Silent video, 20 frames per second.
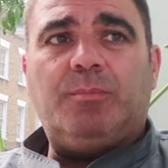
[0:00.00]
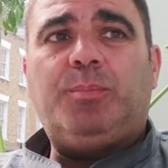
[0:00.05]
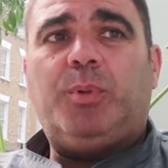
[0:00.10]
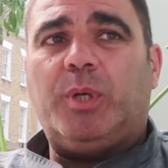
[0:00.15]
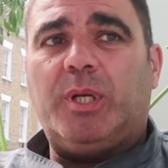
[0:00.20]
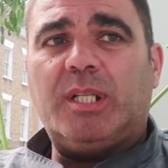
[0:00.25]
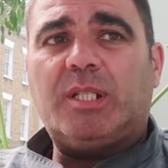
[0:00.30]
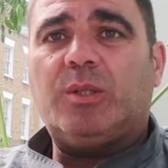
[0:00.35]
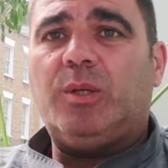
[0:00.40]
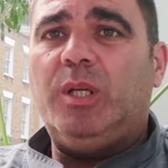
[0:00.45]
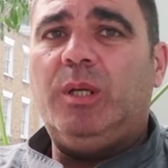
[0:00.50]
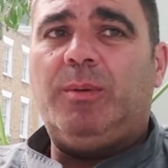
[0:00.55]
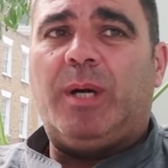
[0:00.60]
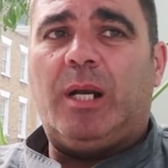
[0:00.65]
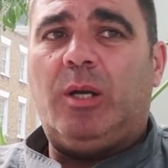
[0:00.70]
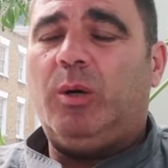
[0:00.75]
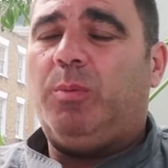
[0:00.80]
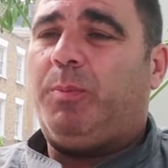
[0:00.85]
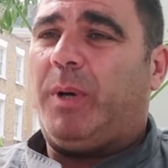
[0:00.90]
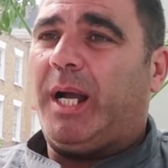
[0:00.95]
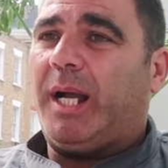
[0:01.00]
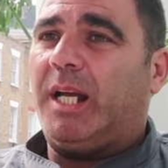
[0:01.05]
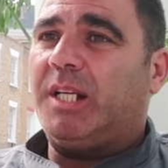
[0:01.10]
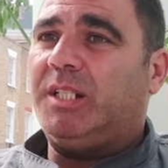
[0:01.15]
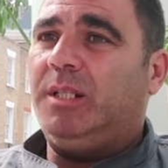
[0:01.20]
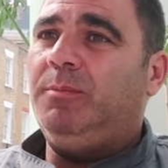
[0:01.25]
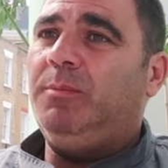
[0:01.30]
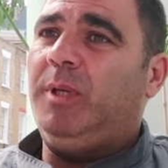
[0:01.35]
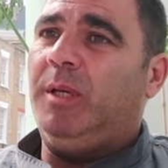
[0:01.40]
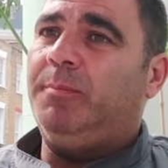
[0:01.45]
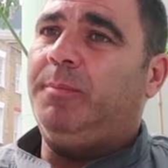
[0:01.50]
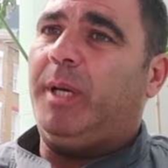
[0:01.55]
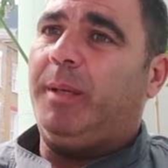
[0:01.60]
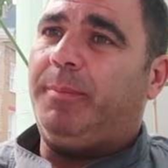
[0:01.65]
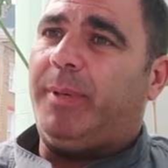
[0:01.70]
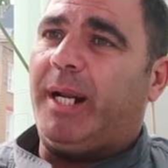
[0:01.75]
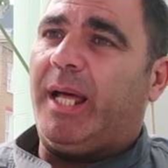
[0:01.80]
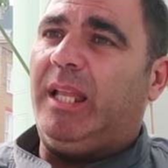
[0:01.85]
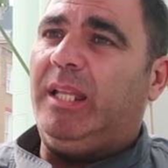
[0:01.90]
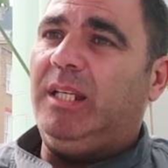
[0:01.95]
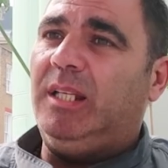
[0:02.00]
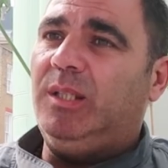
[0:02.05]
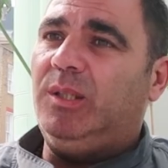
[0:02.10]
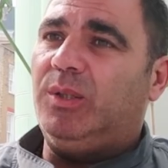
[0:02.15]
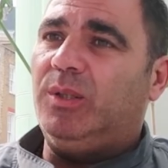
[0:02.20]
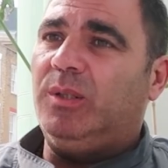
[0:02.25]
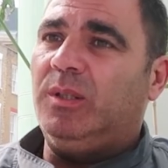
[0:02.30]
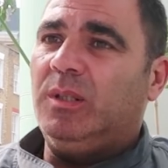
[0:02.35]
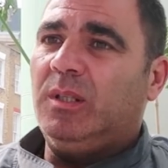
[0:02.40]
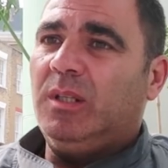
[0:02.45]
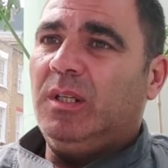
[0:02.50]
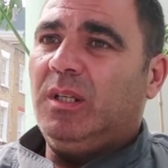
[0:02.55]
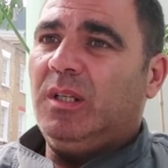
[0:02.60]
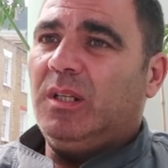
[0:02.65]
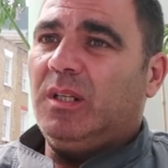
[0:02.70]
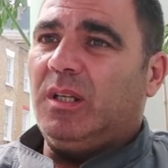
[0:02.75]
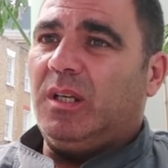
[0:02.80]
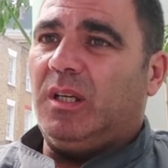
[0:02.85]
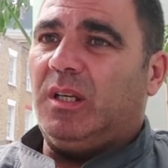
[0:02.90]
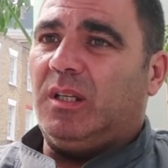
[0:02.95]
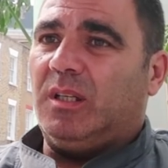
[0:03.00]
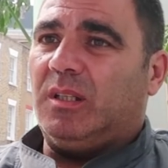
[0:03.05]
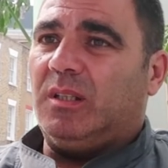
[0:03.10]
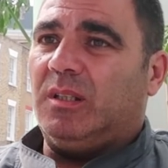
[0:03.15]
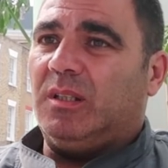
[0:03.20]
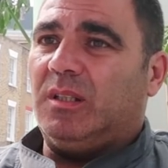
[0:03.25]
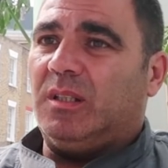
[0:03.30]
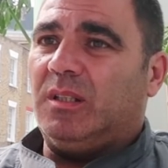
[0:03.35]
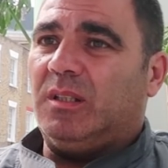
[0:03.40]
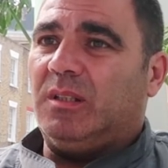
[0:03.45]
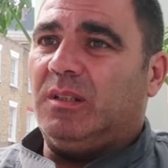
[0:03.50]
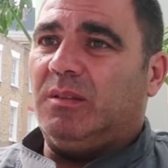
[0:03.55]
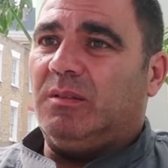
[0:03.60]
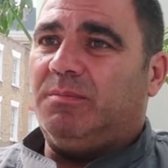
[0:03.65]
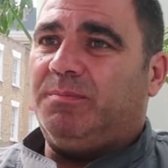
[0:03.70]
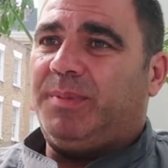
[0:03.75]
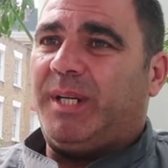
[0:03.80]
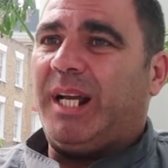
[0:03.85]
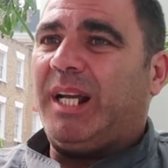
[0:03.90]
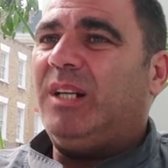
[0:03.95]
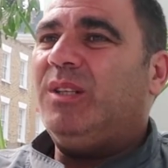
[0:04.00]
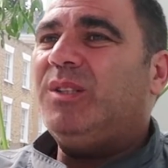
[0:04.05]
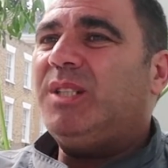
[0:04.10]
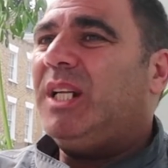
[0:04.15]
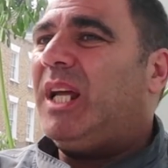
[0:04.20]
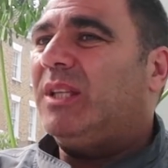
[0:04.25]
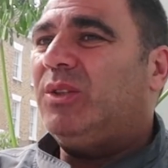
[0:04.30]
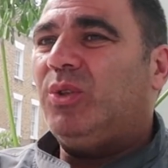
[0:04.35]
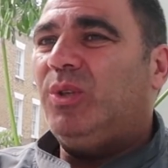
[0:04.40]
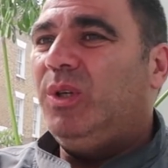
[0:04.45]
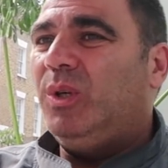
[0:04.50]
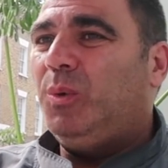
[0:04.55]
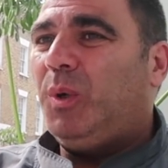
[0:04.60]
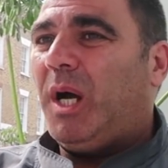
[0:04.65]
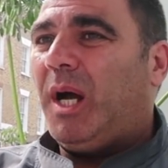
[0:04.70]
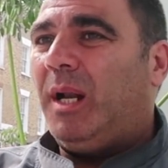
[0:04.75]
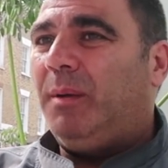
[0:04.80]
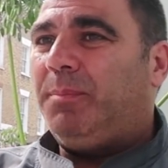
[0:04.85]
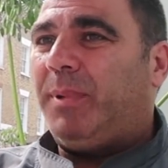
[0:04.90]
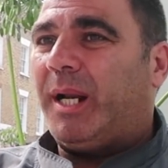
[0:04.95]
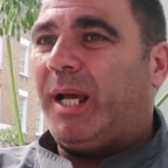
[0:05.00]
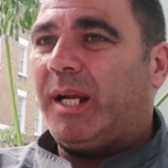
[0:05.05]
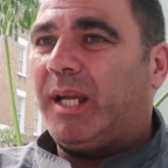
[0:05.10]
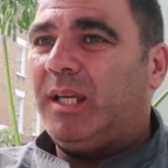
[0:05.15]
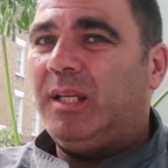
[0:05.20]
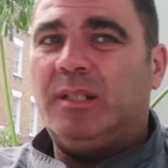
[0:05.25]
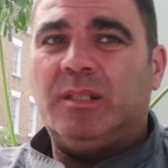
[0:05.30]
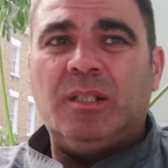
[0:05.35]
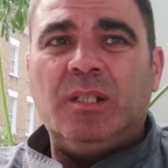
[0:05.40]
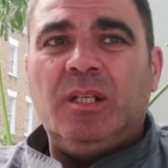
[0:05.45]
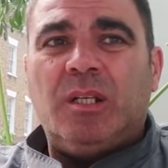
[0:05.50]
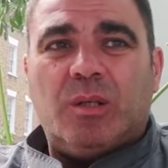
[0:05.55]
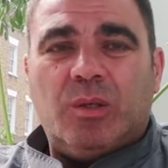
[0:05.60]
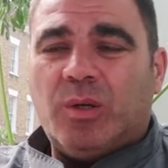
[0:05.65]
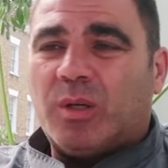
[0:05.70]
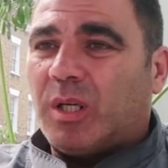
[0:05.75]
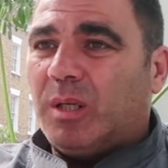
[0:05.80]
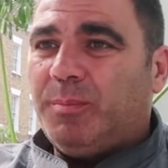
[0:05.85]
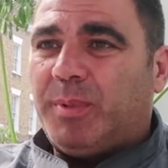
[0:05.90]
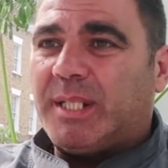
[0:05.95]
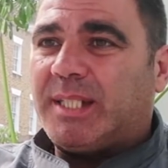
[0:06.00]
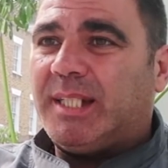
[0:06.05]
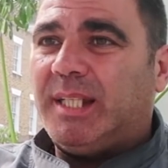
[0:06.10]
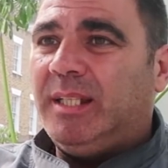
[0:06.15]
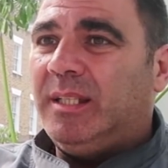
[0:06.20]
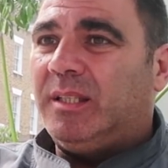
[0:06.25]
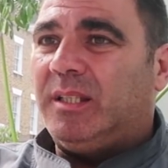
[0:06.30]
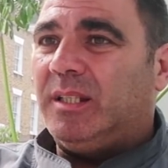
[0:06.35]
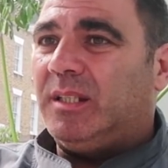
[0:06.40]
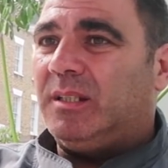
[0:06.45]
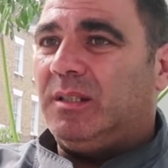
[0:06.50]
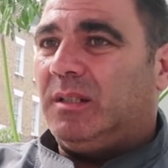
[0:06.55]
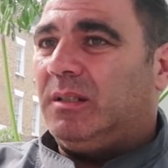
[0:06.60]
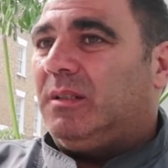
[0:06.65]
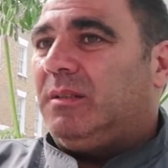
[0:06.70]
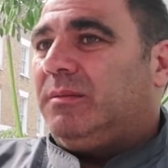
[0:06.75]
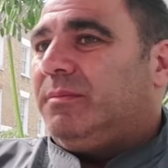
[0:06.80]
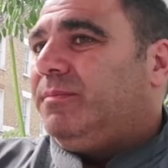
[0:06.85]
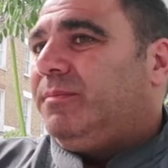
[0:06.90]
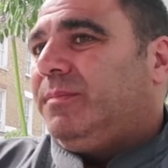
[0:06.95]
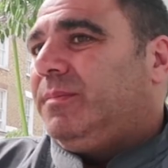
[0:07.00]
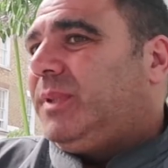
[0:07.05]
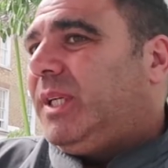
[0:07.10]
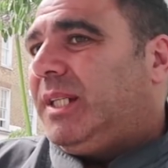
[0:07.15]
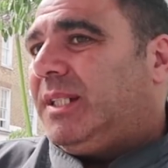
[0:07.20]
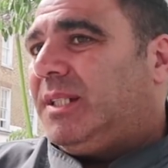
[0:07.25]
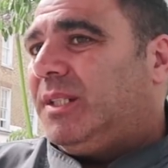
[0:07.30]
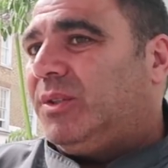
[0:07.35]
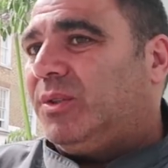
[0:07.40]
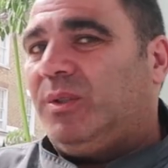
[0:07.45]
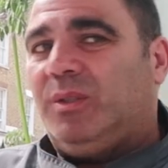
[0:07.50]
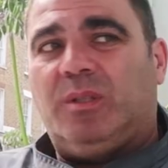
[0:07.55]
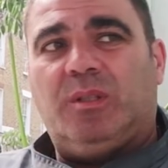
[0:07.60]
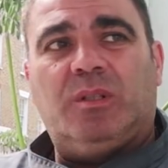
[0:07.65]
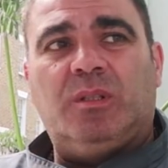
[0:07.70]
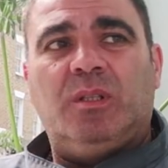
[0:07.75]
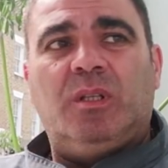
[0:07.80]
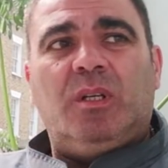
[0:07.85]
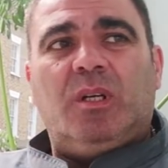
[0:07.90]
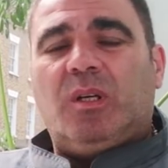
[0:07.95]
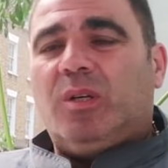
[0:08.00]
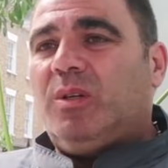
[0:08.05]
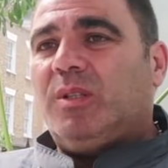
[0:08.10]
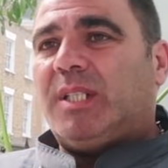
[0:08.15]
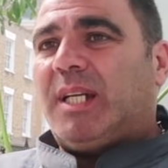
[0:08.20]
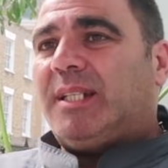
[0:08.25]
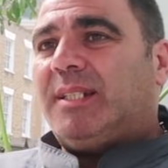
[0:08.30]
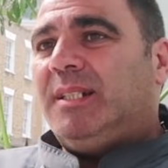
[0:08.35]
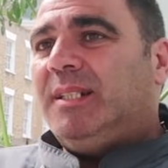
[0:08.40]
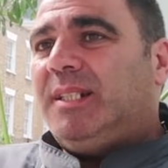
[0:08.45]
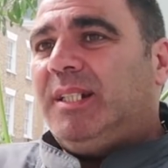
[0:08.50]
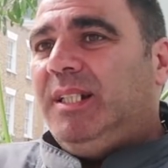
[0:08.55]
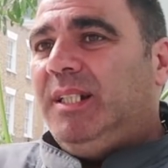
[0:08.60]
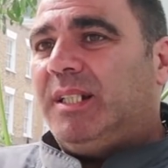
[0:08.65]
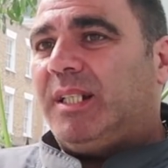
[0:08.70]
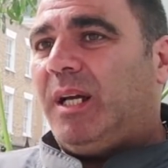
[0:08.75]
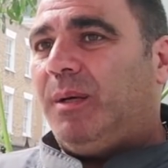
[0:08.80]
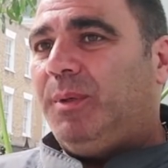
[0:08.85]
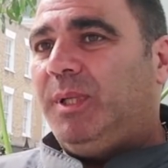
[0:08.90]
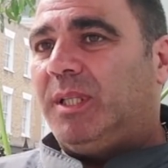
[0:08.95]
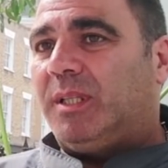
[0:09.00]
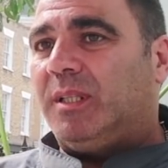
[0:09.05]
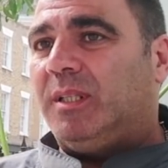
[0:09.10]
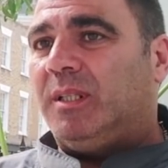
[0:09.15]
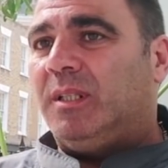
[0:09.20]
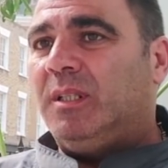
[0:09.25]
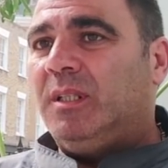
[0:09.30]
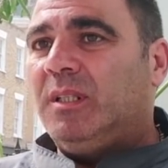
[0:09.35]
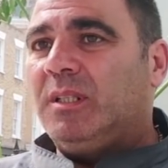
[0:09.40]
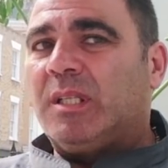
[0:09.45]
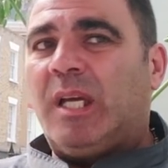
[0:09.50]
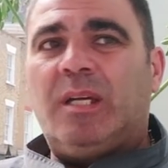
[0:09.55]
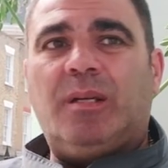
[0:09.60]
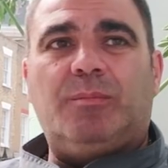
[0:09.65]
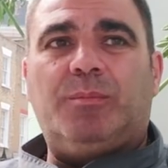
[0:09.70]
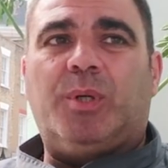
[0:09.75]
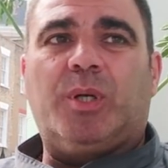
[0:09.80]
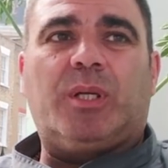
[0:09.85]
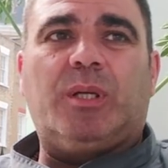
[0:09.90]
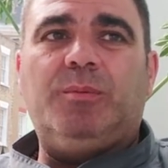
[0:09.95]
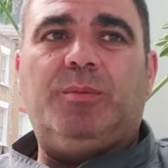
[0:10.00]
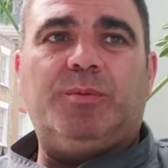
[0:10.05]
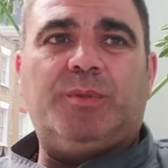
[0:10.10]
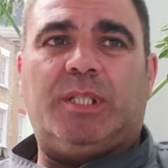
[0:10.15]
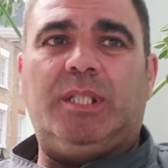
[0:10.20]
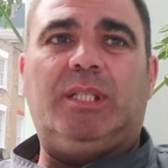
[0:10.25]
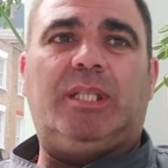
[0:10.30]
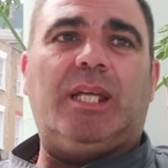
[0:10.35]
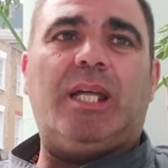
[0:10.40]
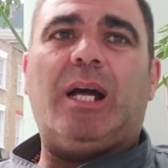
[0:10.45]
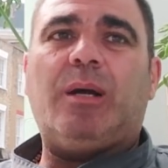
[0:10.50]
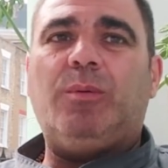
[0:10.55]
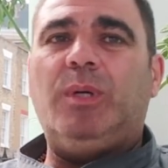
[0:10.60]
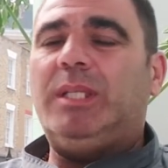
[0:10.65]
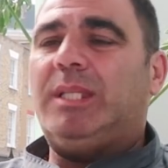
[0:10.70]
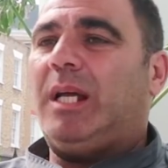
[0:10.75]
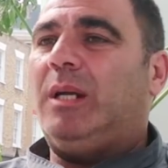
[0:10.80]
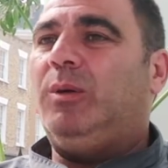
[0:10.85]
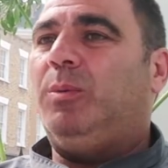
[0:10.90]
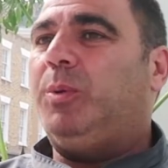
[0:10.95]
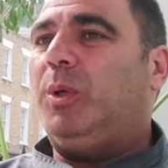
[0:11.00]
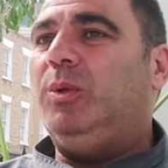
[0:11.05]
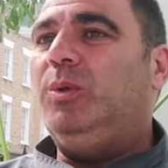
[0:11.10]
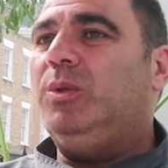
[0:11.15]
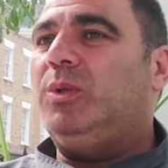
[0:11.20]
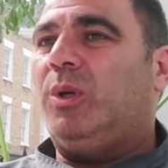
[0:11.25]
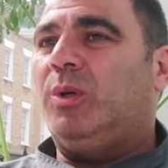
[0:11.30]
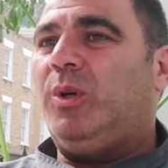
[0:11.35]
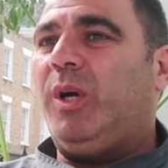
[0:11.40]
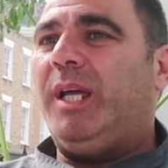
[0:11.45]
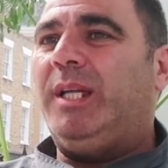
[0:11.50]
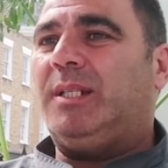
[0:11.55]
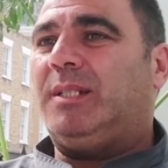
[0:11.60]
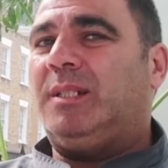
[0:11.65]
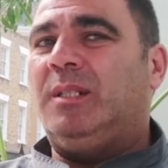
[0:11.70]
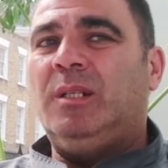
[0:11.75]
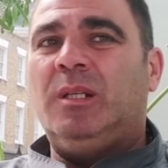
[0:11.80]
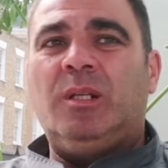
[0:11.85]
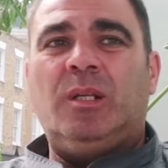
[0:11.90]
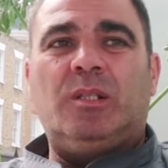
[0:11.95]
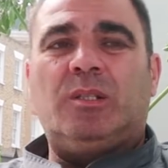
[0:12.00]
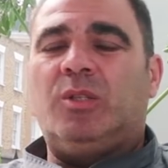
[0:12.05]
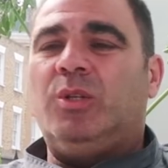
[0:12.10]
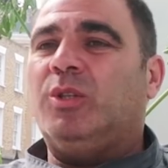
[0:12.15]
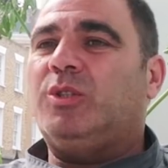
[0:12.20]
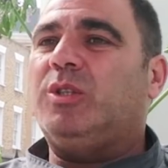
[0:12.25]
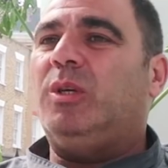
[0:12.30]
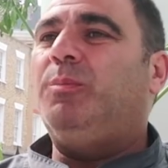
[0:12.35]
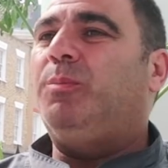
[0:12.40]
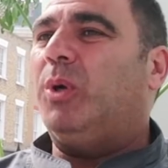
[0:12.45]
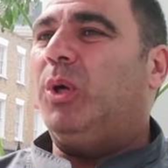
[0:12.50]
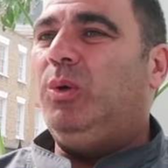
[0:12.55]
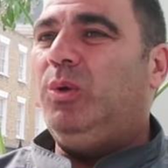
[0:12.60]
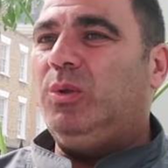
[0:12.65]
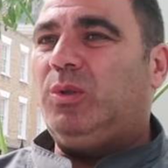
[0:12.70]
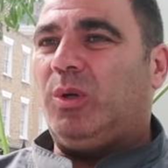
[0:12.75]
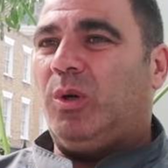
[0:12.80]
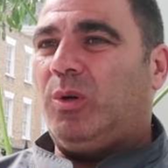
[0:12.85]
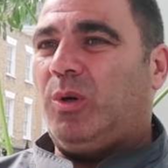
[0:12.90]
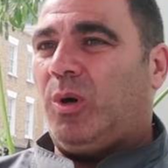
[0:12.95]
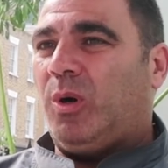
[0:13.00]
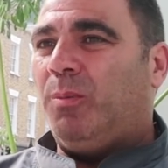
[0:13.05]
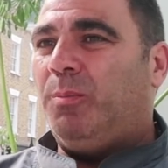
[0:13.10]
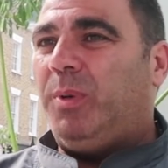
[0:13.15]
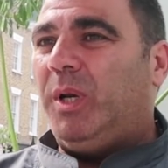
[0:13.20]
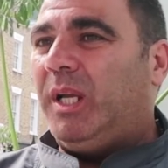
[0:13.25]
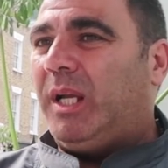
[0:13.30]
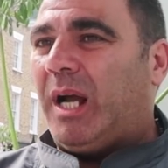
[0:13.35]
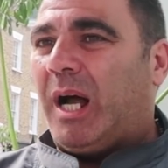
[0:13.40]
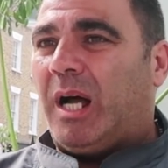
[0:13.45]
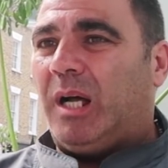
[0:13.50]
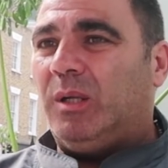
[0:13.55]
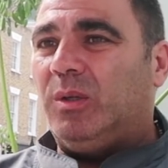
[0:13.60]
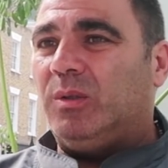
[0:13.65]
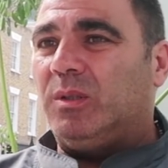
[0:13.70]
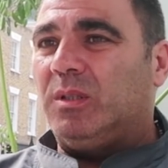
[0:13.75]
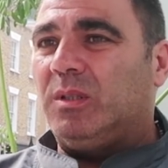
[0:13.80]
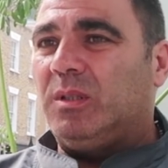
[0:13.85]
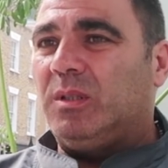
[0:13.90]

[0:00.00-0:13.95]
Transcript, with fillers: por eso iban los packaging bien preparaditos, eh, para que no sea todo igual, para que nos represente, eh, qué sé yo, cosas sencillas, ¿viste? Porque si te das cuenta, los productos no, es, no son productos complicados,